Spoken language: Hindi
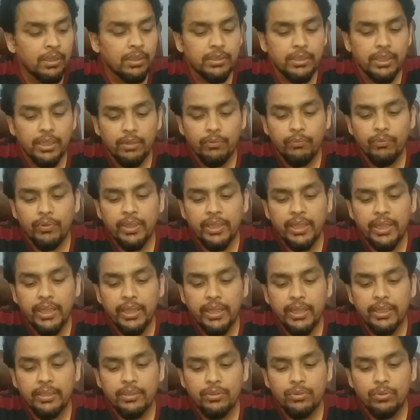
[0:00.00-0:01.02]
थर्ड वन ये
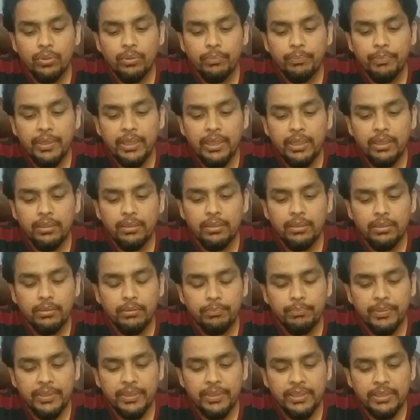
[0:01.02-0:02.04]
है कि जो अभी
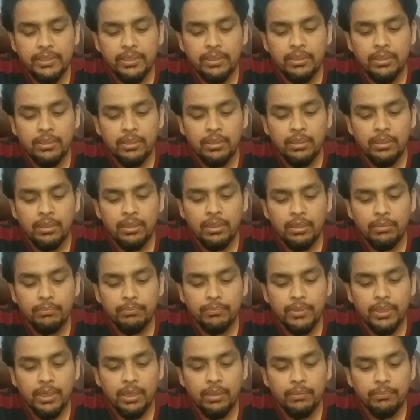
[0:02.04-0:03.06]
बेसिक का
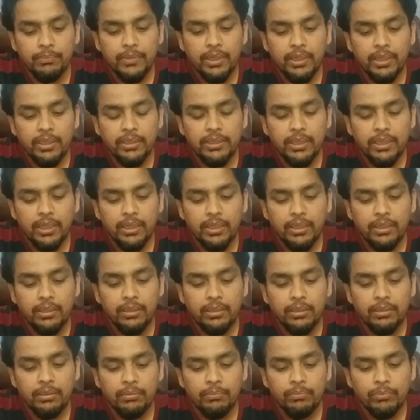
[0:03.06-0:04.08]
हम काम करने जा रहे
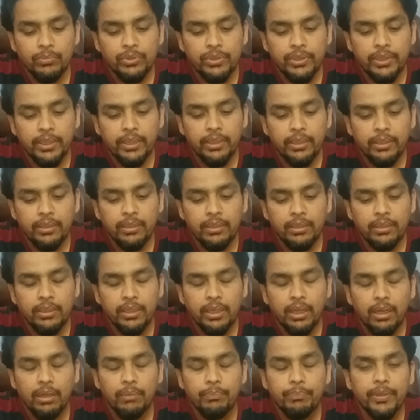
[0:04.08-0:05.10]
हैं मुझे
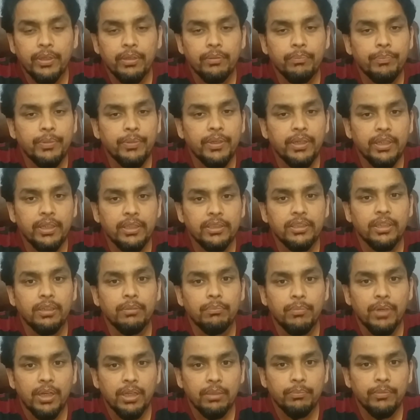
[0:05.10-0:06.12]
यहाँ पे पिंडी
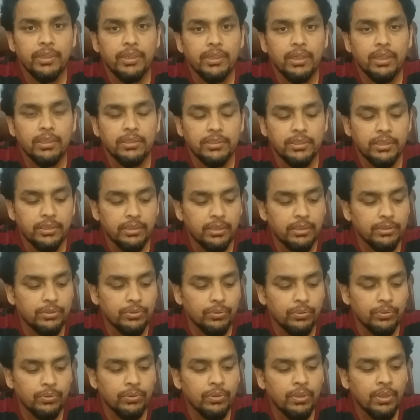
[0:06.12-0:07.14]
इस्लामाबाद में ट्रांसजेंडर
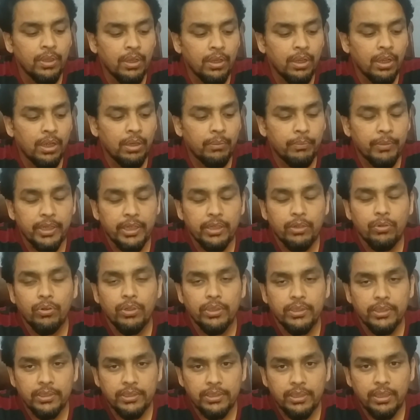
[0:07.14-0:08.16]
जो हमारे
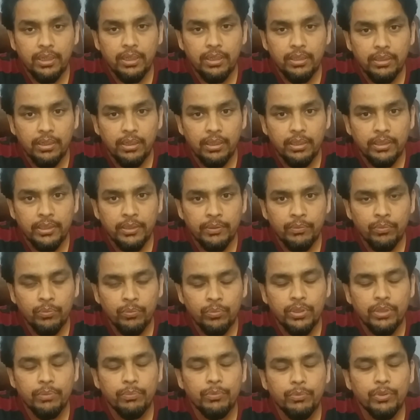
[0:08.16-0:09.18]
ख्वाजा सरा हजरात हैं
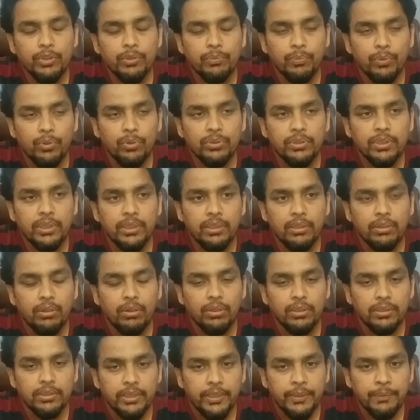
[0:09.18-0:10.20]
उनकी मुझे बहुत ज़्यादा
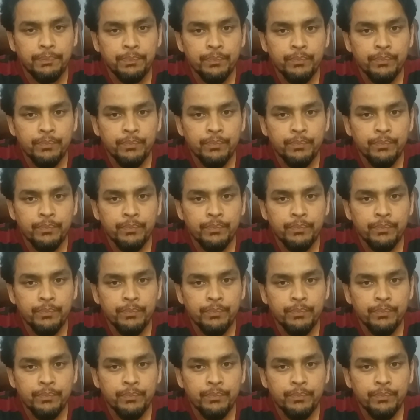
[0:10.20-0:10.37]
कॉल्स आई